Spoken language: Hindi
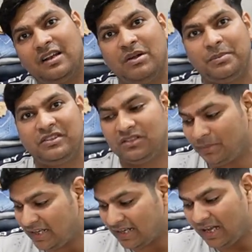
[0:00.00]
एंड वन परसेंट
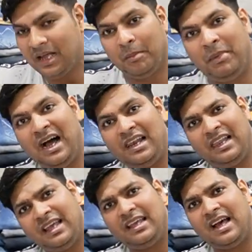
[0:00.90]
मिलेगा मतलब माल
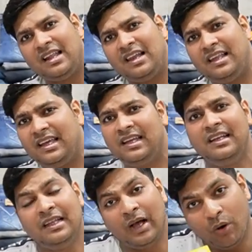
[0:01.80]
ले या ना ले
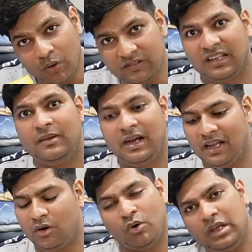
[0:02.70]
होलसेल अच्छा।
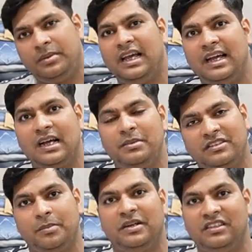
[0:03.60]
वाला कोई भी आएगा मेरे
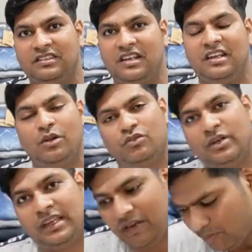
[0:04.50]
से परचेज करने के लिए उसको
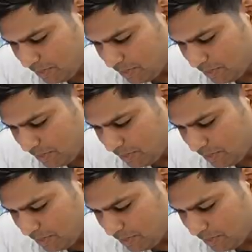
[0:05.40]
एक गिफ्ट